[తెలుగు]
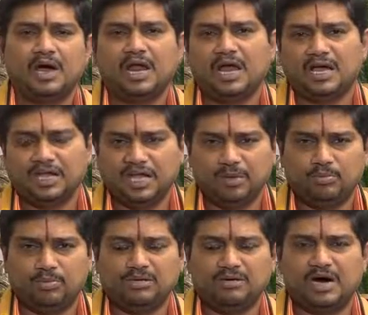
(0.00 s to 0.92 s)
అలాగే
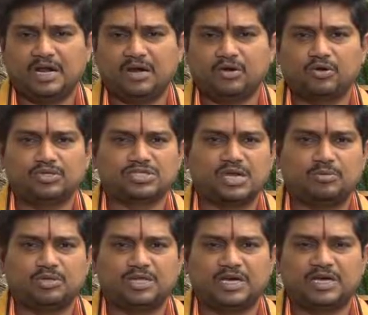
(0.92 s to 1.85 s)
బుధవారం రోజున
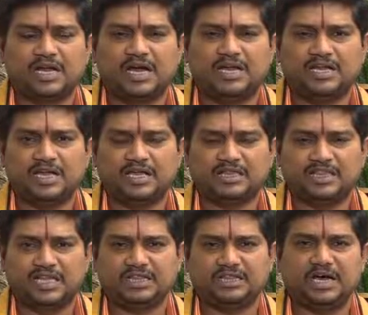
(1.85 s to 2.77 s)
బుధగ్రహానికి
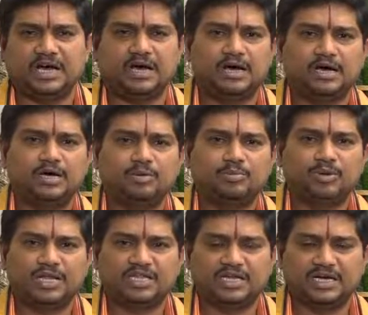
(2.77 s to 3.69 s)
అత్యంత
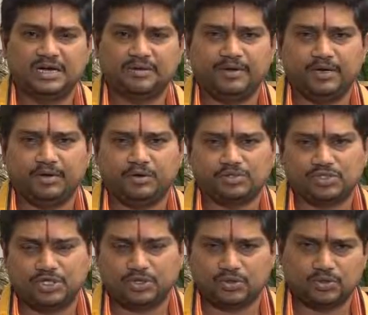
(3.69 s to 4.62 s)
ప్రీతికరమైన
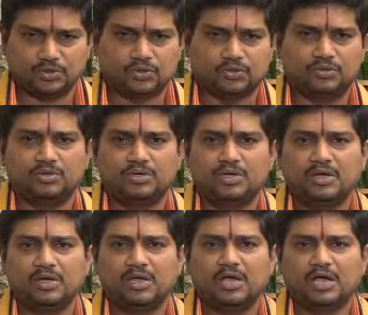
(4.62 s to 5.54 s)
రోజు ఈరోజు
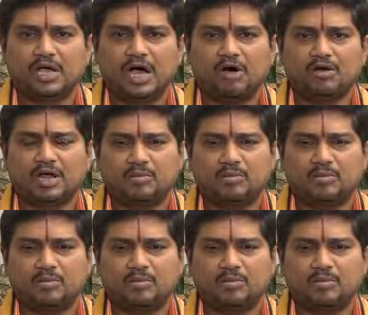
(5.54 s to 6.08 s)
కావున